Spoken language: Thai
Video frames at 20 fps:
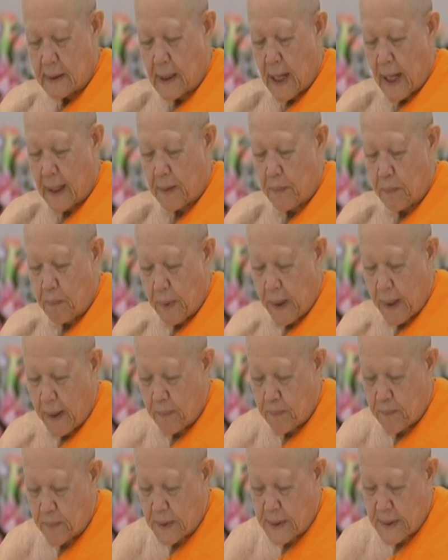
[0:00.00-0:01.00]
จันพิ
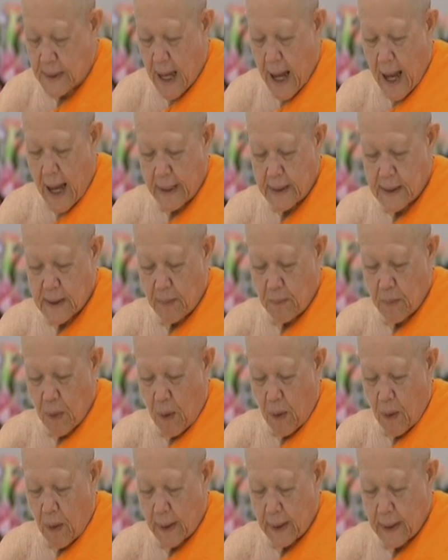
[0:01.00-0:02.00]
มพ์สายสม
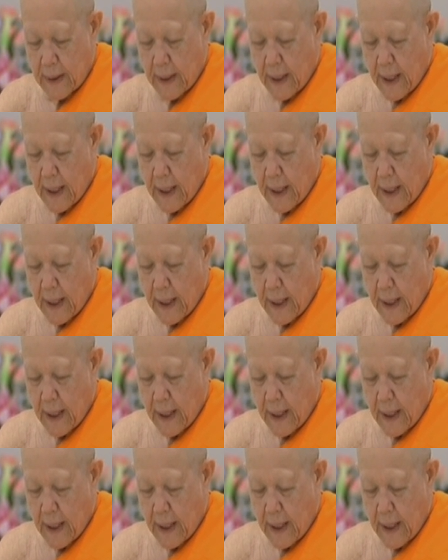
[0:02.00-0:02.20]
ร